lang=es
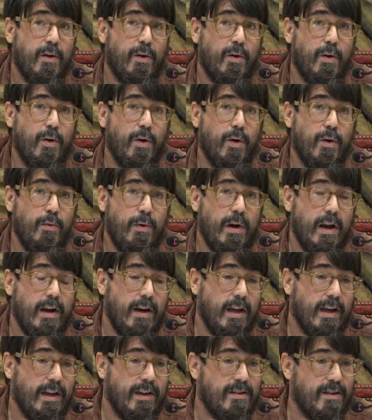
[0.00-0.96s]
con una
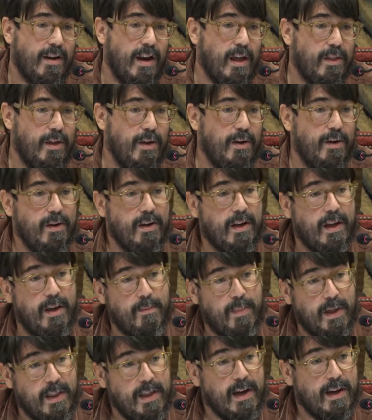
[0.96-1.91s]
legislación que
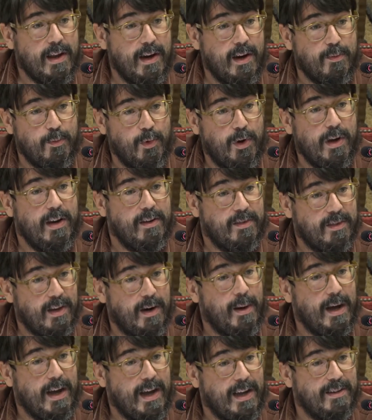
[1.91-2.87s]
impedía que las mujeres
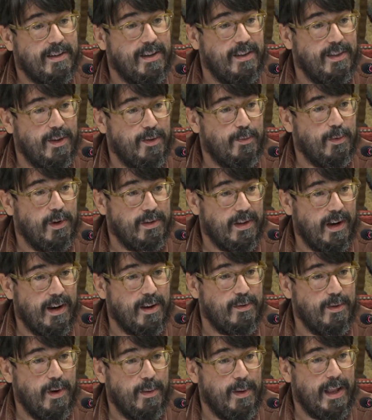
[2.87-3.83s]
trabajasen después de
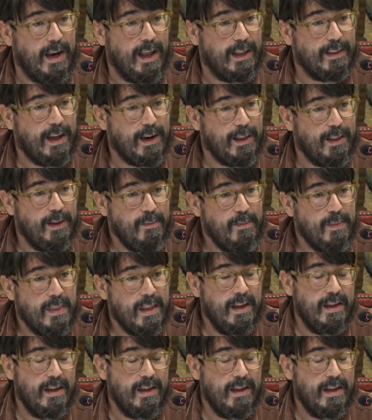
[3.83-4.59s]
las 9 de la tarde